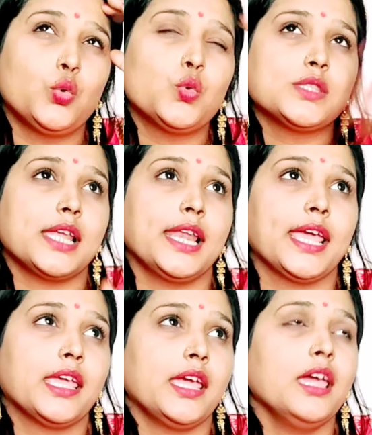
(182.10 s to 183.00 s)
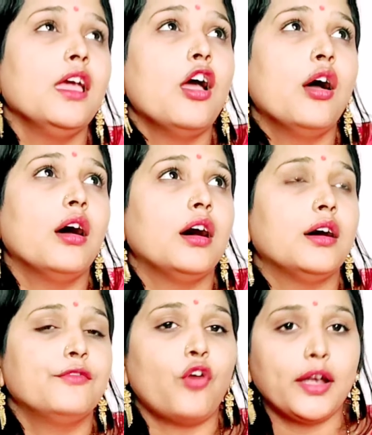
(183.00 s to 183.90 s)
टू से लेके
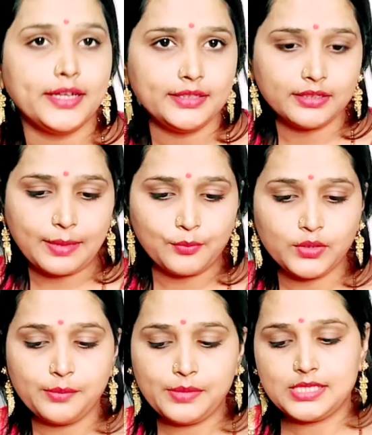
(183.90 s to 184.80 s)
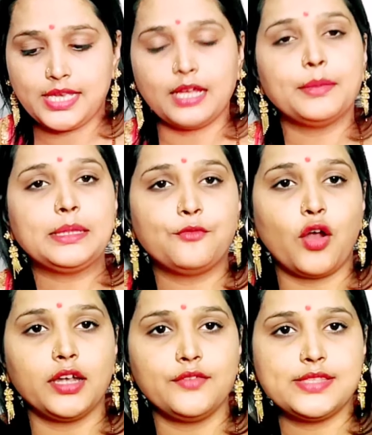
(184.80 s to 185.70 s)
फोर्टी तक आपको ये मिल जाएगा मतलब
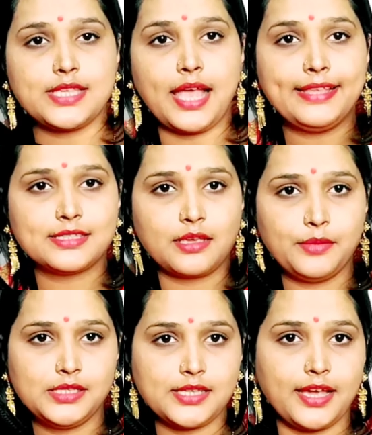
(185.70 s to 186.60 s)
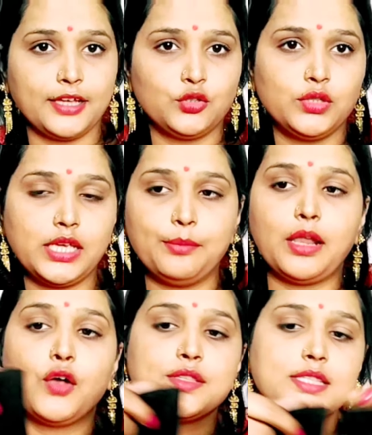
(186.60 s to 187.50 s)
फोर्टी वे साइज का मिल जाएगा तो ये
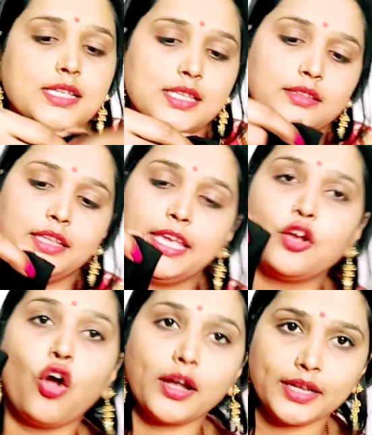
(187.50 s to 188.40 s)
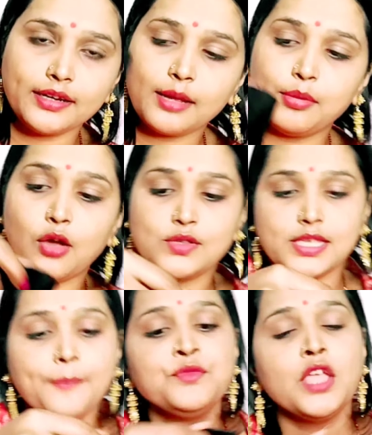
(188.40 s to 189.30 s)
ब्लाउज देख सकते हैं ये कॉटन का ब्लाउज
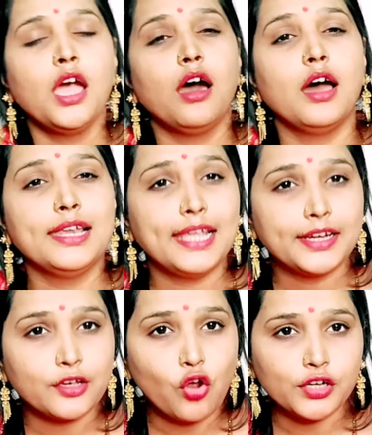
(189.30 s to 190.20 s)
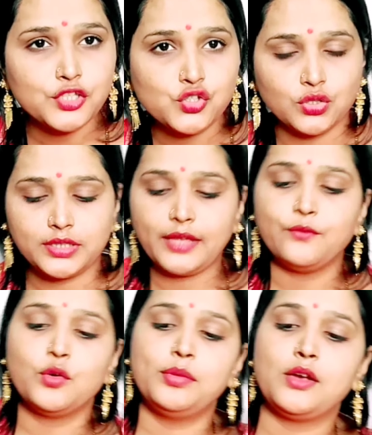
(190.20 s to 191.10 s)
है और लेकरा कॉटन जो होता है
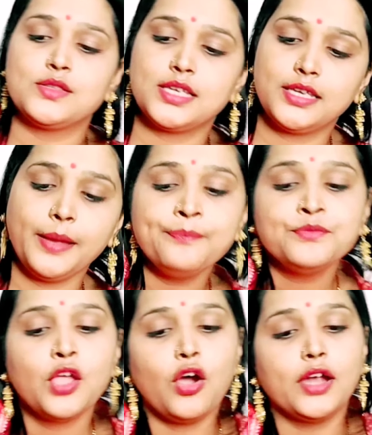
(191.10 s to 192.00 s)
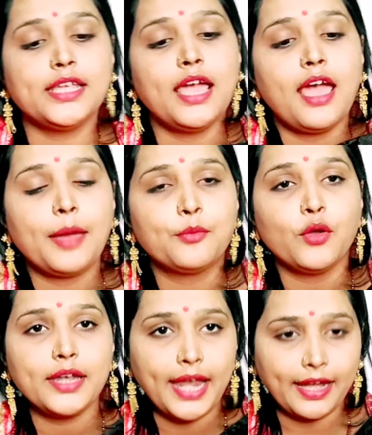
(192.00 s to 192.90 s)
वो ब्लाउज है ये और यहाँ आपको
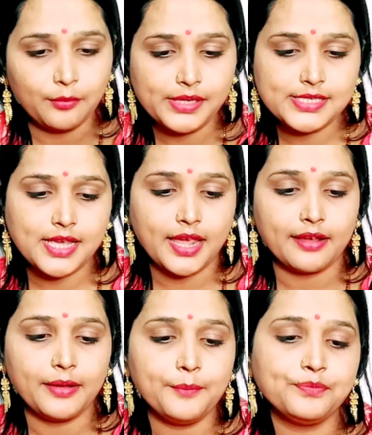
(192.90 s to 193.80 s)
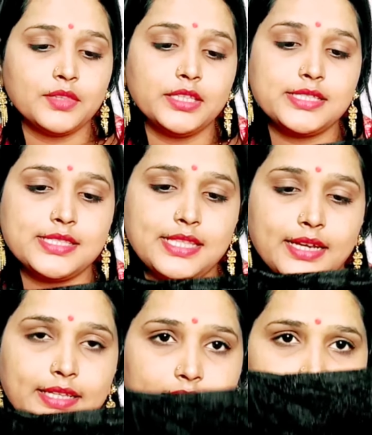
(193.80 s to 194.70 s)
नेट मिल जाएगा इस
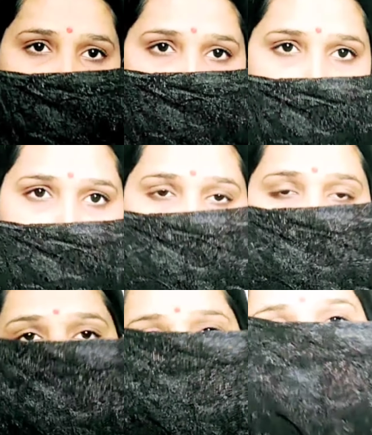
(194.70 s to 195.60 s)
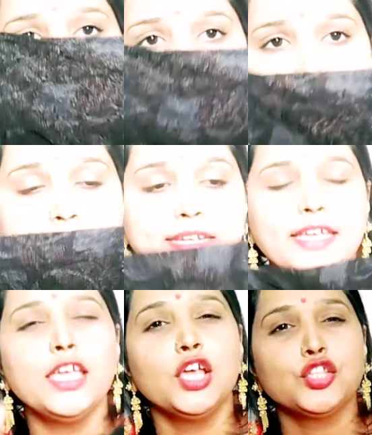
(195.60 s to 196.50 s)
नेट ये देखिए इस तरीके का नेट
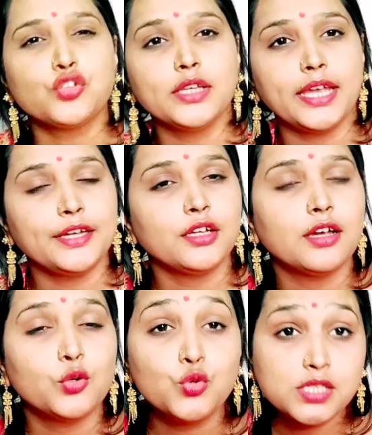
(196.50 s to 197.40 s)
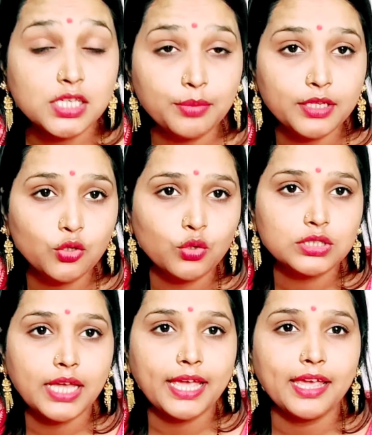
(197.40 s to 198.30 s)
है जो नेट खुजली भी नहीं
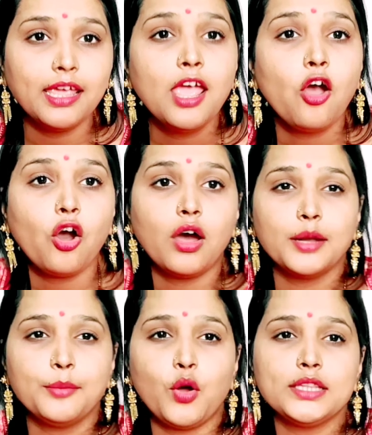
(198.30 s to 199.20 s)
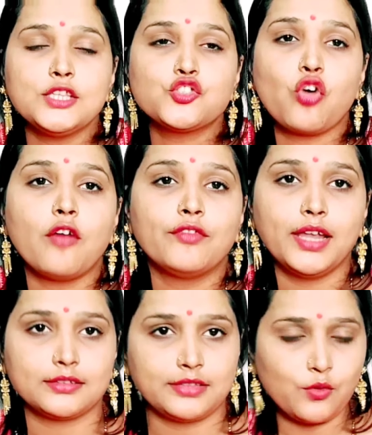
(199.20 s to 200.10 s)
होता है और बहुत ही सॉफ्ट
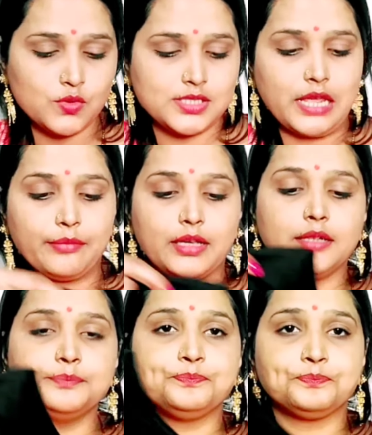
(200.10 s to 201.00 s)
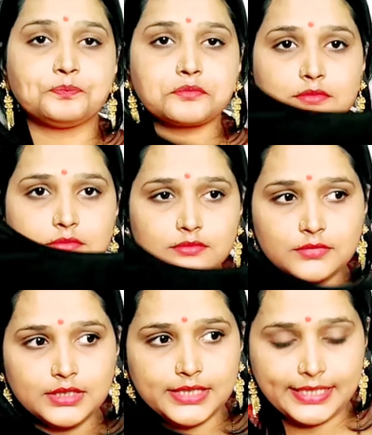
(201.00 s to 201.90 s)
लगता है उस टाइप का
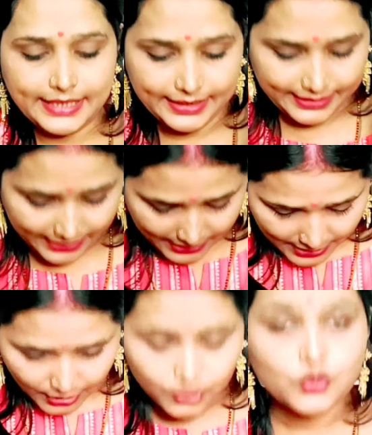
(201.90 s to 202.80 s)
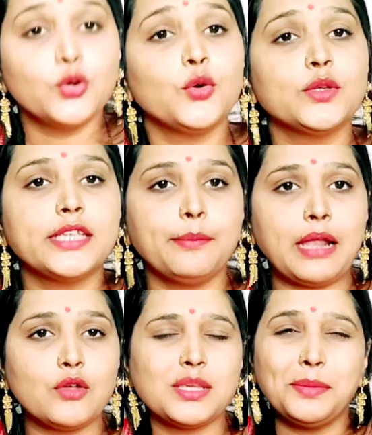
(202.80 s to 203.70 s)
ये नेट है तो ये
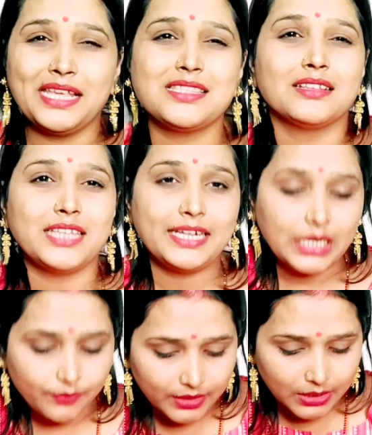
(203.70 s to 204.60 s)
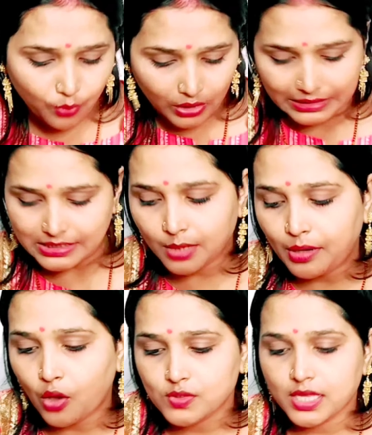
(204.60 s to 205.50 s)
ब्लाउज़ आप ले सकते हैं डेली वेयर के लिए बहुत अच्छा
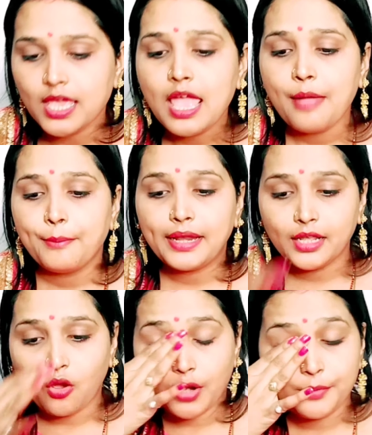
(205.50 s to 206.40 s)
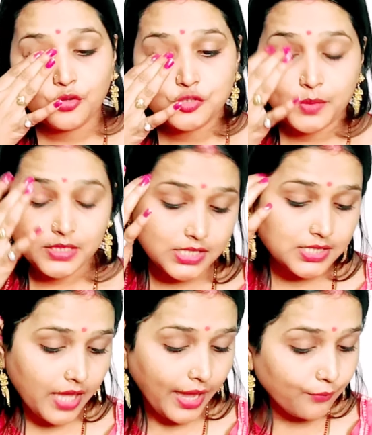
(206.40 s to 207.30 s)
ब्लाउज़ है मैंने और भी कुछ
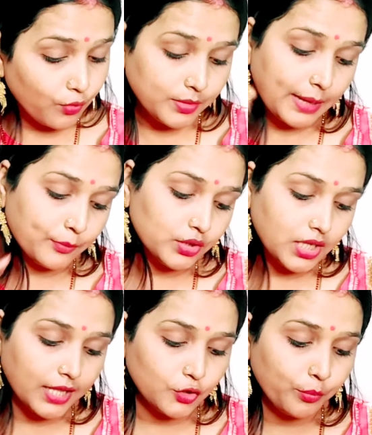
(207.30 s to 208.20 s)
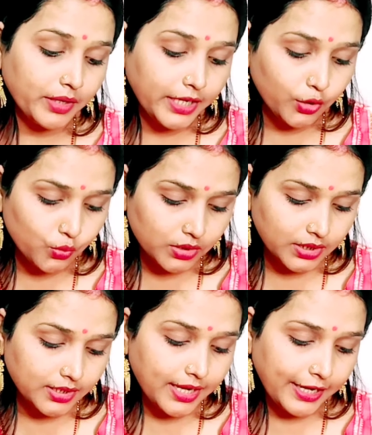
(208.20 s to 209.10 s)
परचेज़ किया है वो भी आपको दिखाते हुए मैंने एक कुर्ती
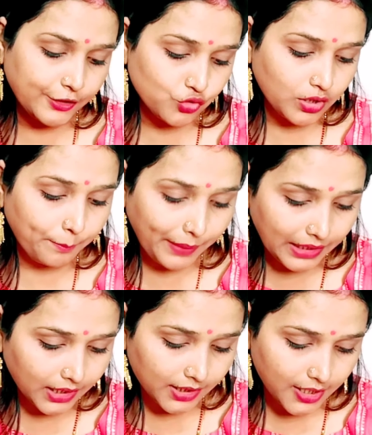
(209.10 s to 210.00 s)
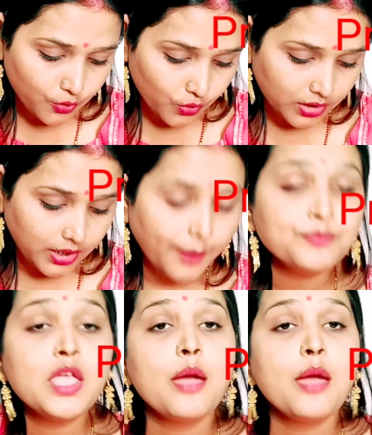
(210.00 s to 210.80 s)
लिया है जो कि पिंक कलर का कुर्ती है